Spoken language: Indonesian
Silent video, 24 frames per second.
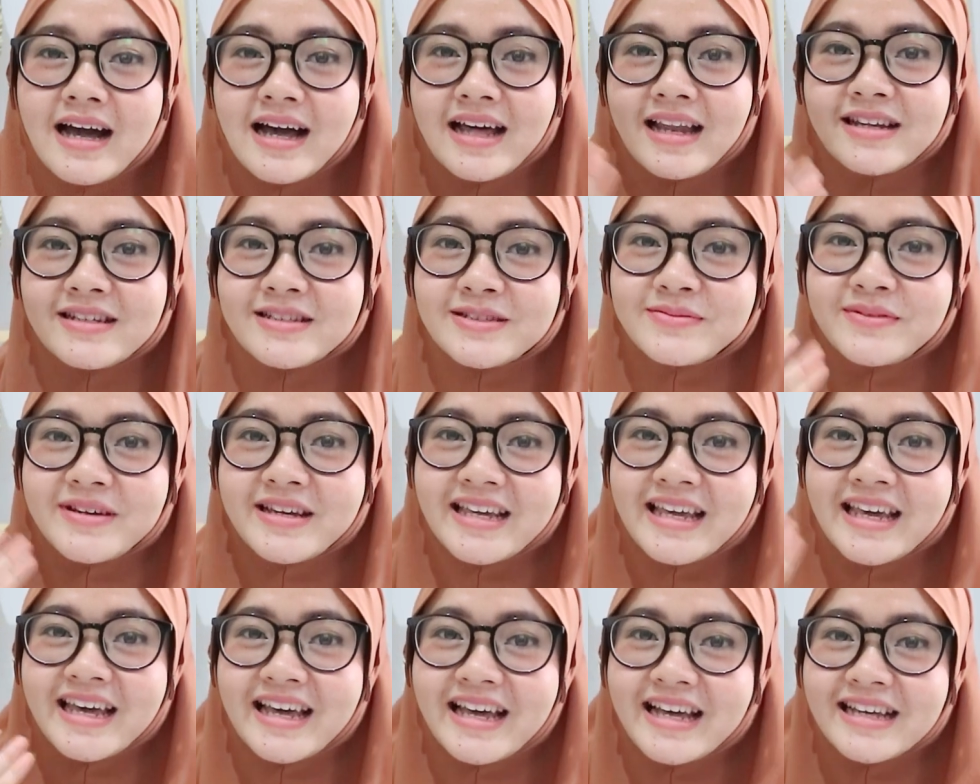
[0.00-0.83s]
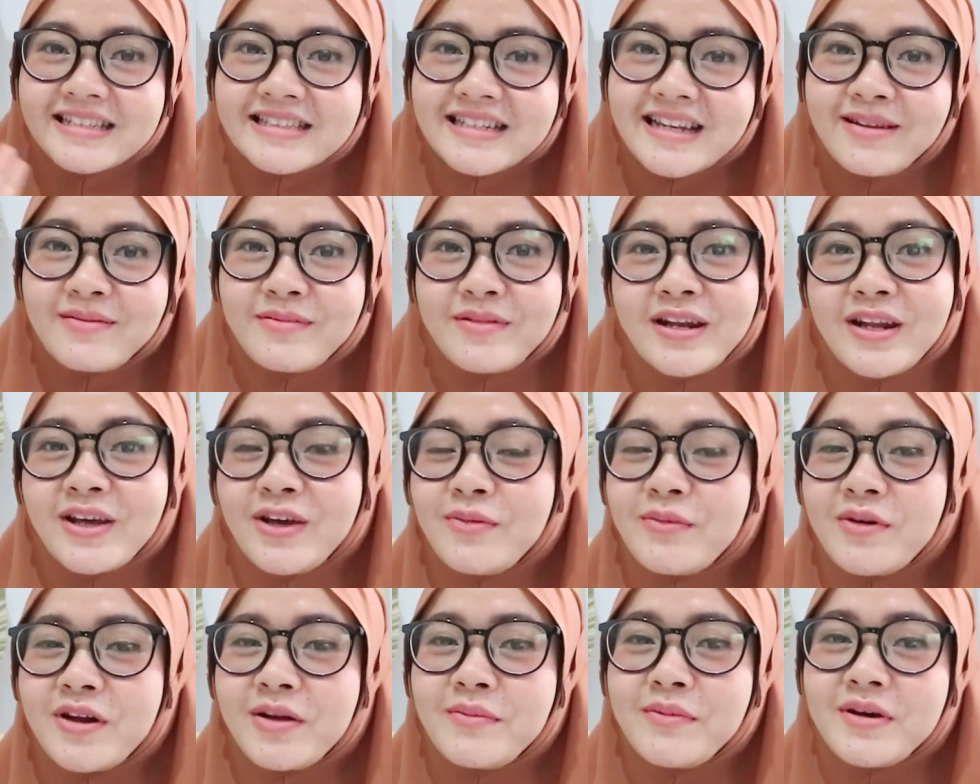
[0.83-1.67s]
Halo semuanya,
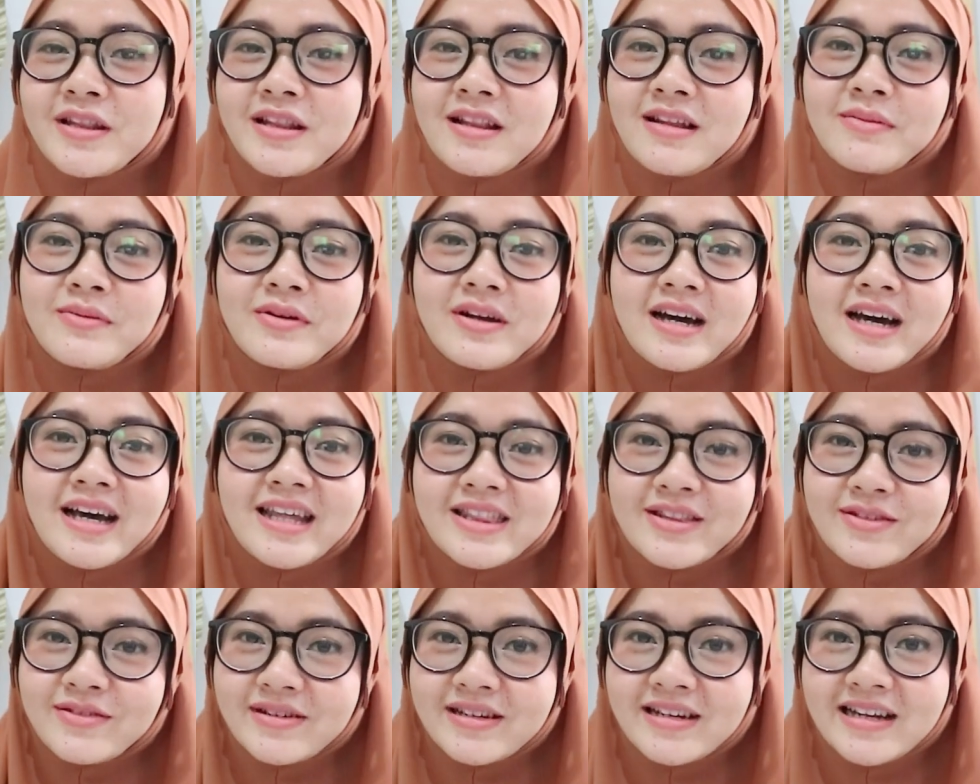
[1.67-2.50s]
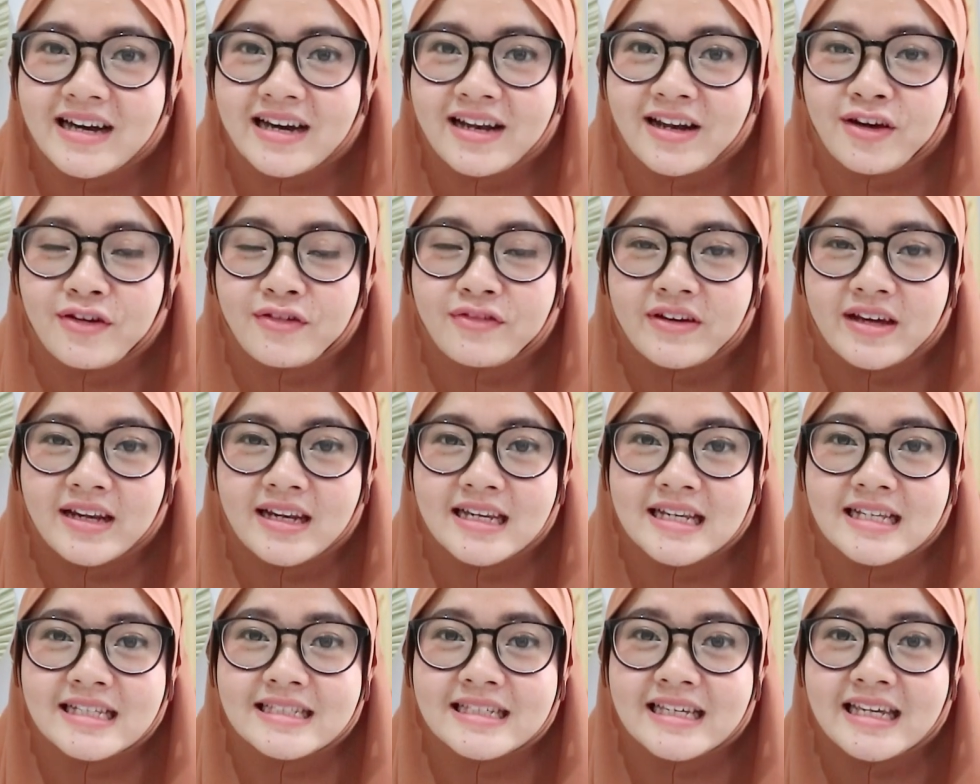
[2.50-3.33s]
assalamualaikum warahmatullahi wabarakatuh. Dengan aku
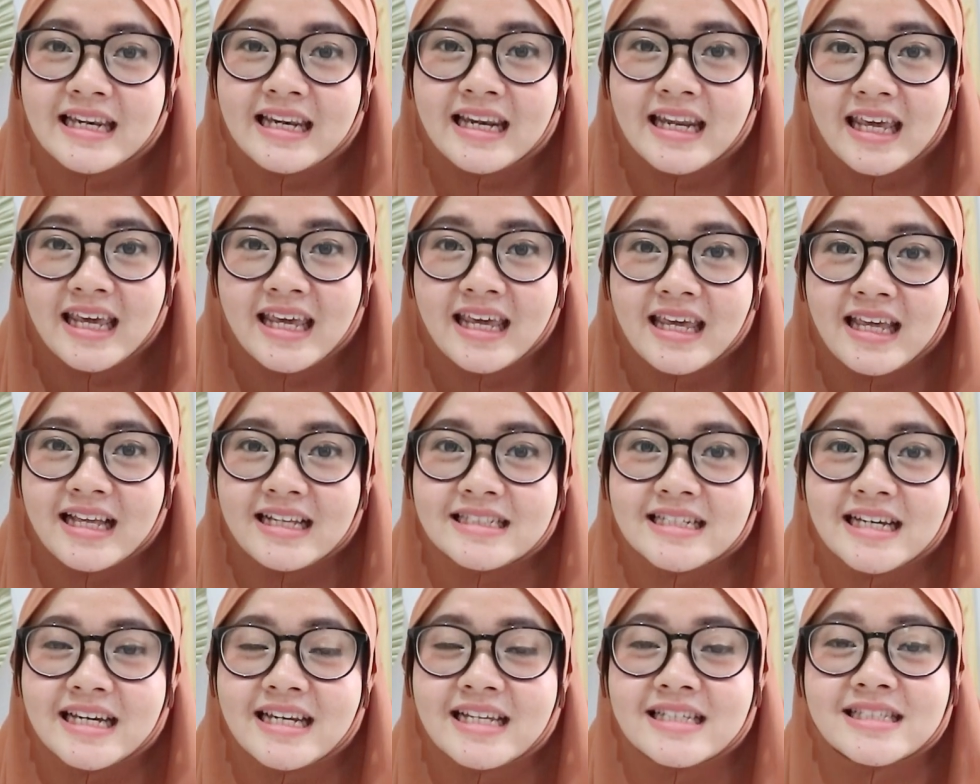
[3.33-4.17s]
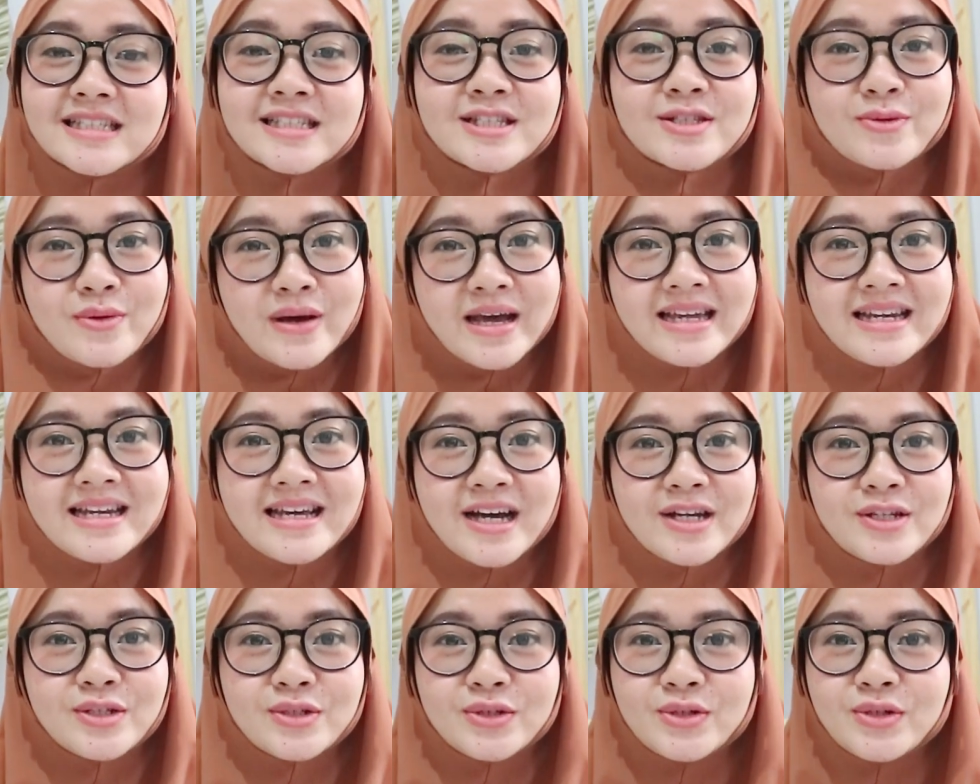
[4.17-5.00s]
Feli di sini. Jadi sesuai
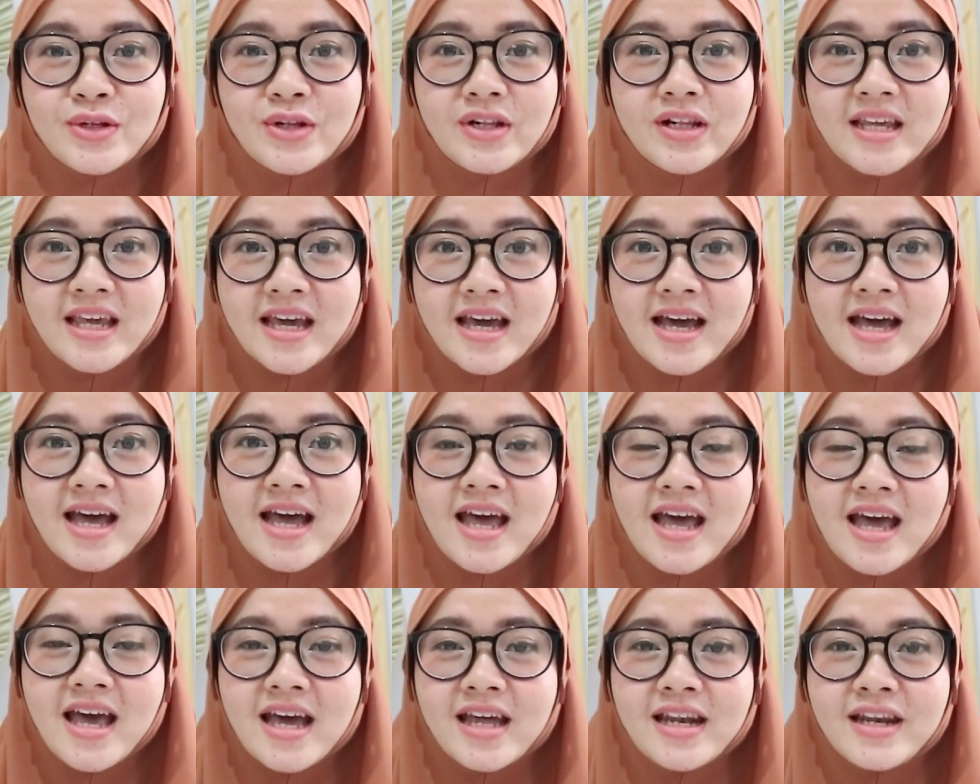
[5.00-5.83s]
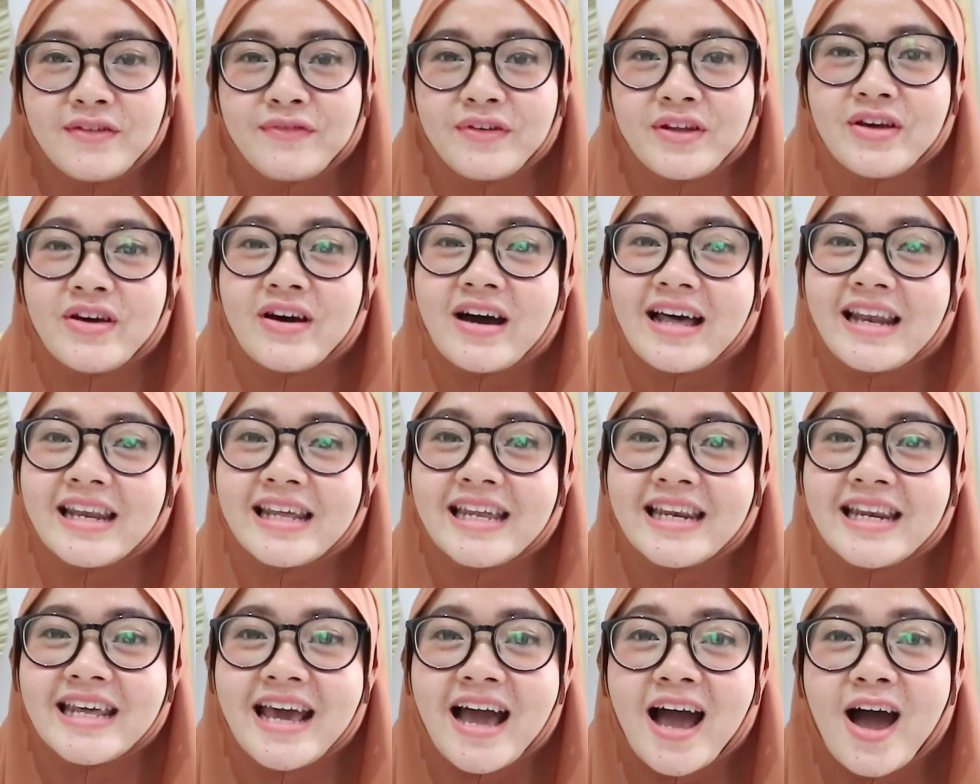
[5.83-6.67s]
dengan judulnya, di video
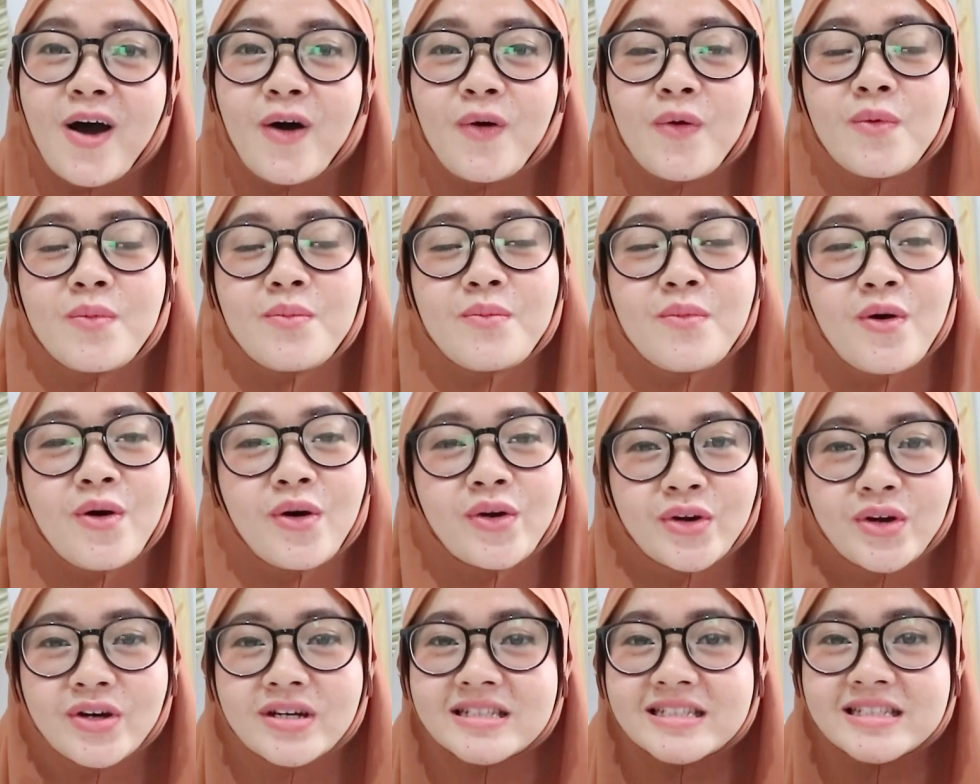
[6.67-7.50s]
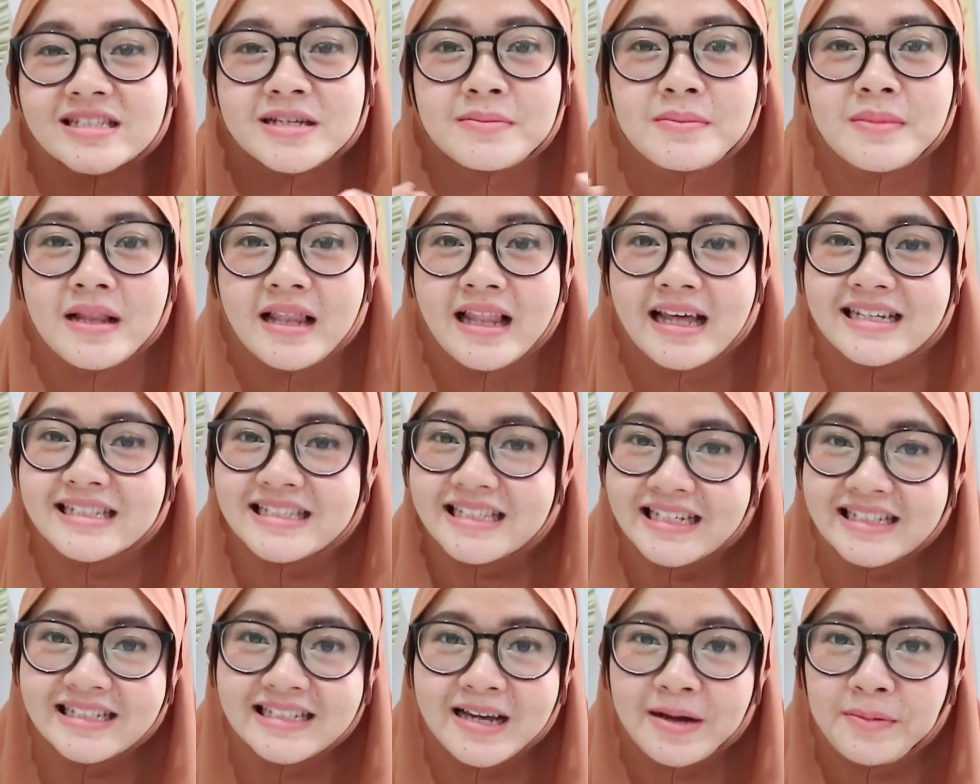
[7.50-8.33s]
kali ini aku borong 11
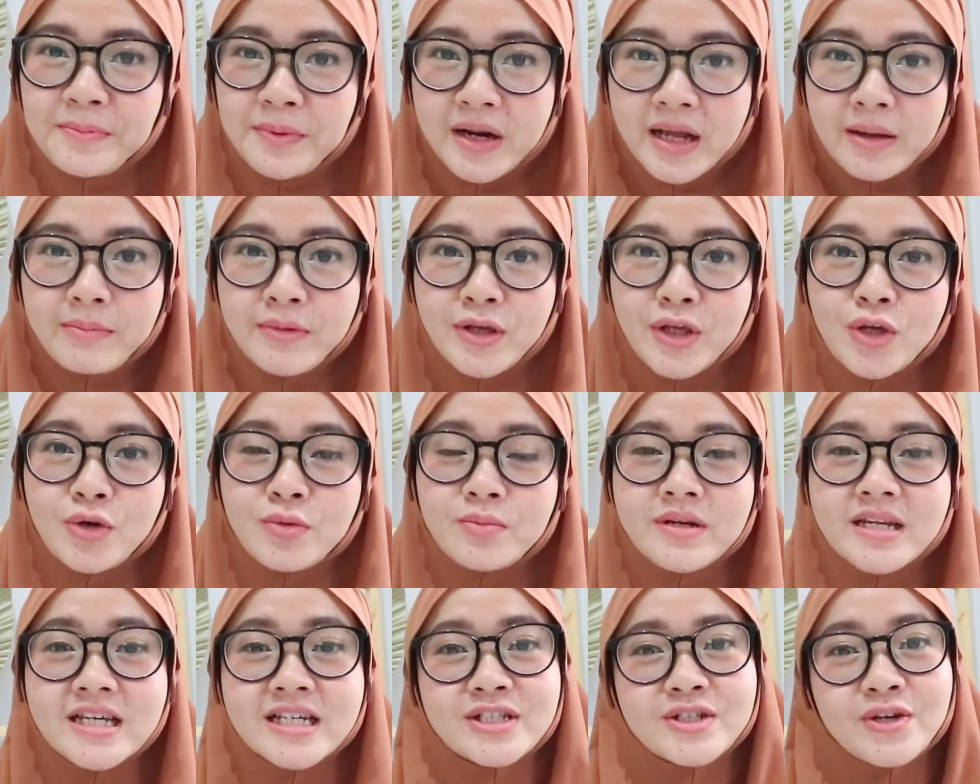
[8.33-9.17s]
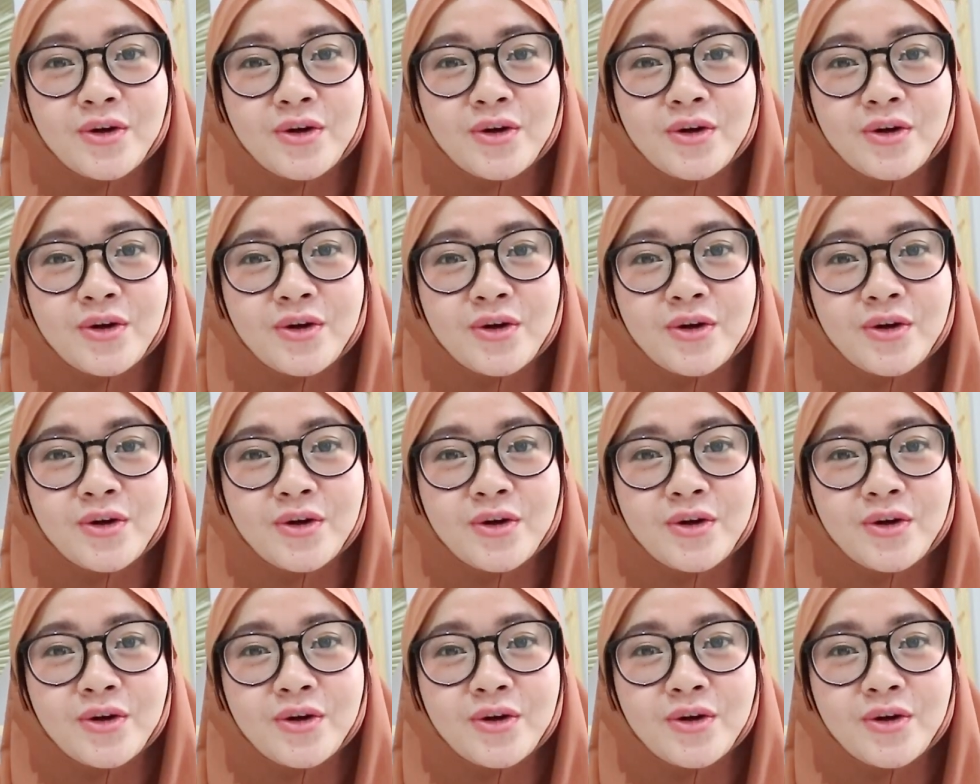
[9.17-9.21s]
hijab premium di